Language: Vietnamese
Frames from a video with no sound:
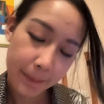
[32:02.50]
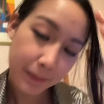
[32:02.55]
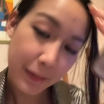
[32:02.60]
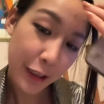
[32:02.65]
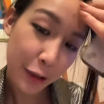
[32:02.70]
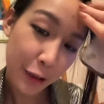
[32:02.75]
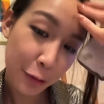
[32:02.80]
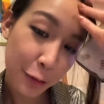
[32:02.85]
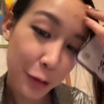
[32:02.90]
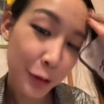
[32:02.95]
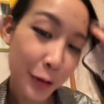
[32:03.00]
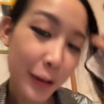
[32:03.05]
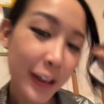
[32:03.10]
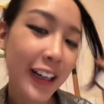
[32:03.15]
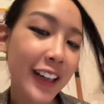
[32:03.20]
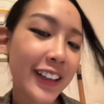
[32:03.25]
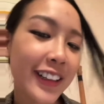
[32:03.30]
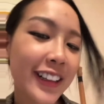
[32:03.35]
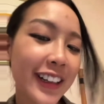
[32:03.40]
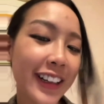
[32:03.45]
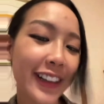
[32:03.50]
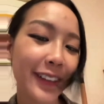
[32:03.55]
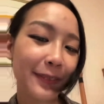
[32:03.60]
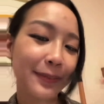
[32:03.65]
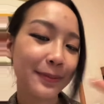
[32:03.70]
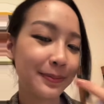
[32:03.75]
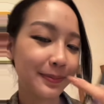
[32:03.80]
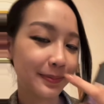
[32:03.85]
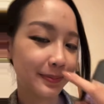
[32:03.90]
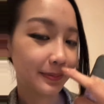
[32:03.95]
bài thu cuối là được á
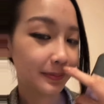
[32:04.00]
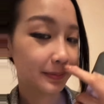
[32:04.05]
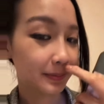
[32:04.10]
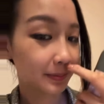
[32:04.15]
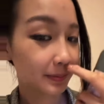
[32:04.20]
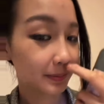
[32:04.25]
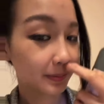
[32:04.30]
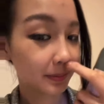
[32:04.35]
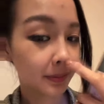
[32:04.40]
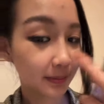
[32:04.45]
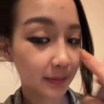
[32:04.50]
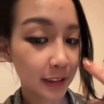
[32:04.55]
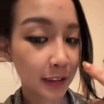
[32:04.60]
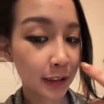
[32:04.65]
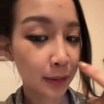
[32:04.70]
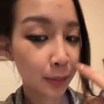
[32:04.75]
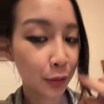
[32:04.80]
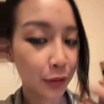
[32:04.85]
có